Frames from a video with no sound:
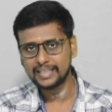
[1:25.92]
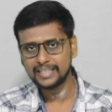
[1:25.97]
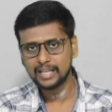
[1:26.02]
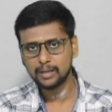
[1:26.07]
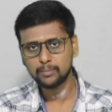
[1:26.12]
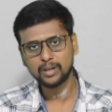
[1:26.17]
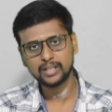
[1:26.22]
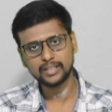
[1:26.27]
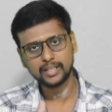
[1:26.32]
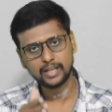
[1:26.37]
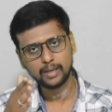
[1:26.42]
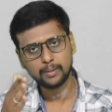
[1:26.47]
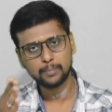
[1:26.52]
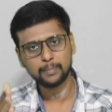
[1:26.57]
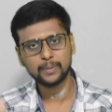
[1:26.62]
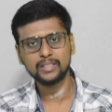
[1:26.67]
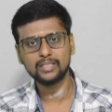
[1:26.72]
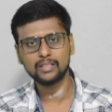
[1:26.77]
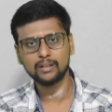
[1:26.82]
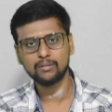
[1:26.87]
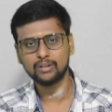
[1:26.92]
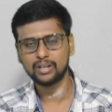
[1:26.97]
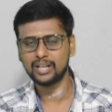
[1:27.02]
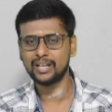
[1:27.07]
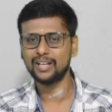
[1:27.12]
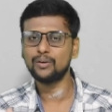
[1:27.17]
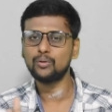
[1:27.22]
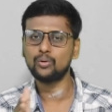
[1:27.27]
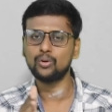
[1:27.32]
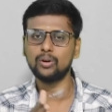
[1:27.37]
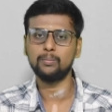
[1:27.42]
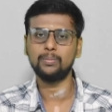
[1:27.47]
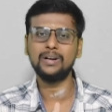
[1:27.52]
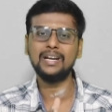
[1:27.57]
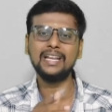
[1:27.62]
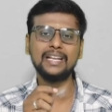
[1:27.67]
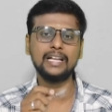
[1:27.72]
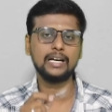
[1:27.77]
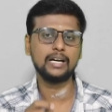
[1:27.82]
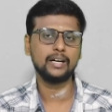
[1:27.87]
அதே மாதிரியே பெற்றவங்க உங்கள்
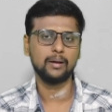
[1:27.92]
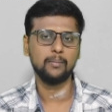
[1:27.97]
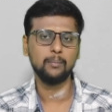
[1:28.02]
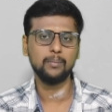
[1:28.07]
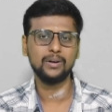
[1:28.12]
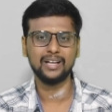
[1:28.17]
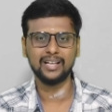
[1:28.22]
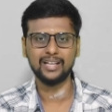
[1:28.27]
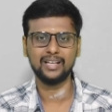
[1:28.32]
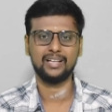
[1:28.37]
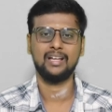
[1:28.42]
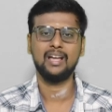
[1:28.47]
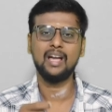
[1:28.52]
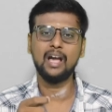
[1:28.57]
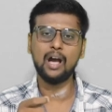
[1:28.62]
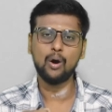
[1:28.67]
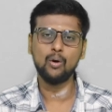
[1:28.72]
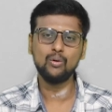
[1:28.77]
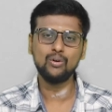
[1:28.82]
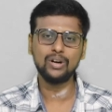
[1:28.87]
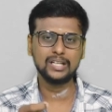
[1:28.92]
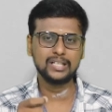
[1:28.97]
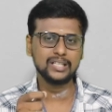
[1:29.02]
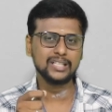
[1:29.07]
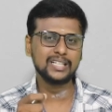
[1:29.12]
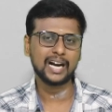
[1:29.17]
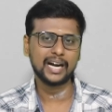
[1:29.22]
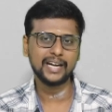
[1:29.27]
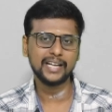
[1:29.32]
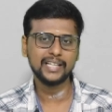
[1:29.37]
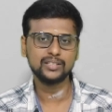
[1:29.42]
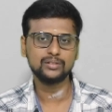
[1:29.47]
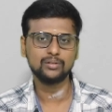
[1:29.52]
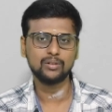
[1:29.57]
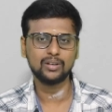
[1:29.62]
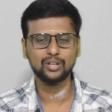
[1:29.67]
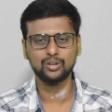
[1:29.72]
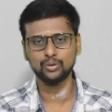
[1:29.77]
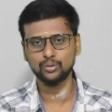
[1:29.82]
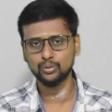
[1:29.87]
பிள்ளைங்களை நம்புங்க அவங்களுக்கு கடைசி
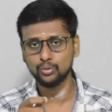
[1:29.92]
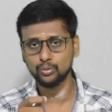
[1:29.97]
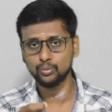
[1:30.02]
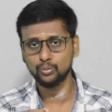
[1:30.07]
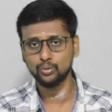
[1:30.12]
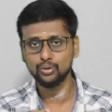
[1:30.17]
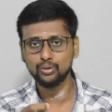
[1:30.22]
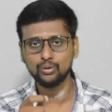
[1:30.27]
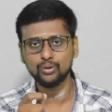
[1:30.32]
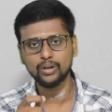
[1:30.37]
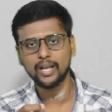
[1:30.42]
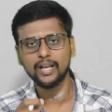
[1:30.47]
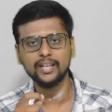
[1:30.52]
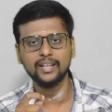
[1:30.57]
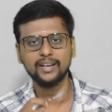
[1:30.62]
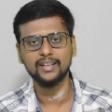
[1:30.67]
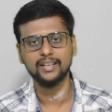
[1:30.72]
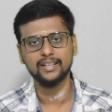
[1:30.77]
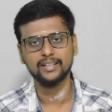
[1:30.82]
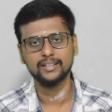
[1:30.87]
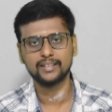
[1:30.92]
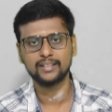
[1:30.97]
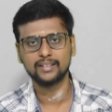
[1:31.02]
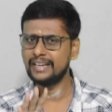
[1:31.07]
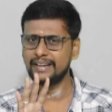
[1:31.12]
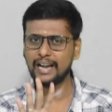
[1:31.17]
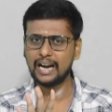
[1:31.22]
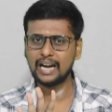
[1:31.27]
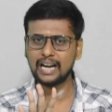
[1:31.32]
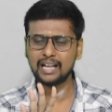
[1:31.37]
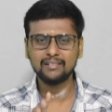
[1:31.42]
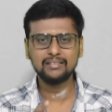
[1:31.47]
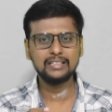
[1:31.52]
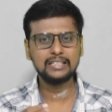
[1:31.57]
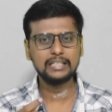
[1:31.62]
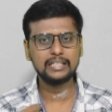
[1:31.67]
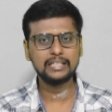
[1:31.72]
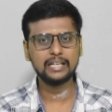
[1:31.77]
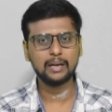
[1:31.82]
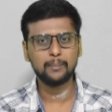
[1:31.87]
வரைக்கும் உறுதுணையாக இருங்க
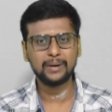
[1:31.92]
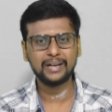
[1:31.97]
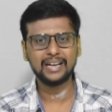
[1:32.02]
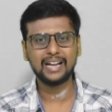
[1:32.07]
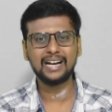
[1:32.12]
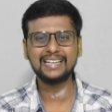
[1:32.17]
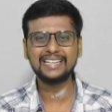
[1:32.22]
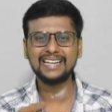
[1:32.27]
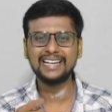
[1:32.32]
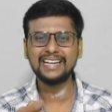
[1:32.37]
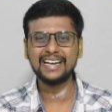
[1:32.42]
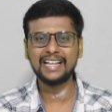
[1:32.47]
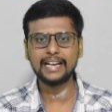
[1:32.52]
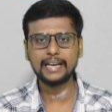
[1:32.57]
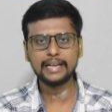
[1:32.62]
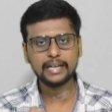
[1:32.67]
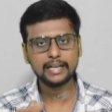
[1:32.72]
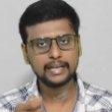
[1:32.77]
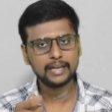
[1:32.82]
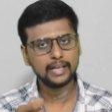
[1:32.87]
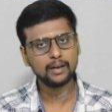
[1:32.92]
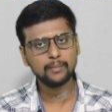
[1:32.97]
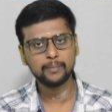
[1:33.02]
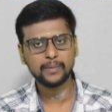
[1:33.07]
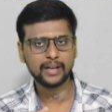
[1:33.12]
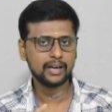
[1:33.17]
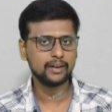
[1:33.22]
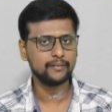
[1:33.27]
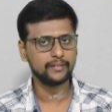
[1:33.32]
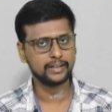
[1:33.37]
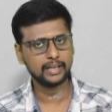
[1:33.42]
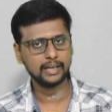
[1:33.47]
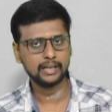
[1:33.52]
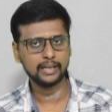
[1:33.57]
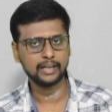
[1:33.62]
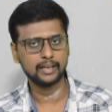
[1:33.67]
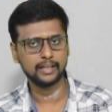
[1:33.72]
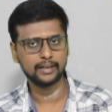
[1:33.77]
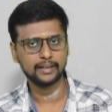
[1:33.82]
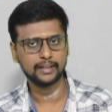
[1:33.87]
நாலாவது நம்ம நாட்டில் நிறைய நேர்மையான
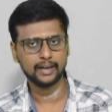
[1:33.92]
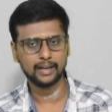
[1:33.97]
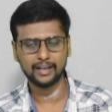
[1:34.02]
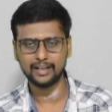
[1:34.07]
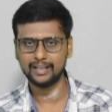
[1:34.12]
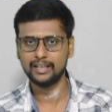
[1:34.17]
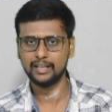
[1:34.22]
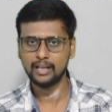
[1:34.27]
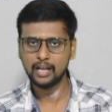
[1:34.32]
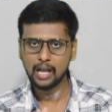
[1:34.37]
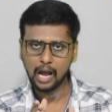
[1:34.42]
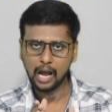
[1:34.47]
வக்கீல்கள் இருக்கிறாங்க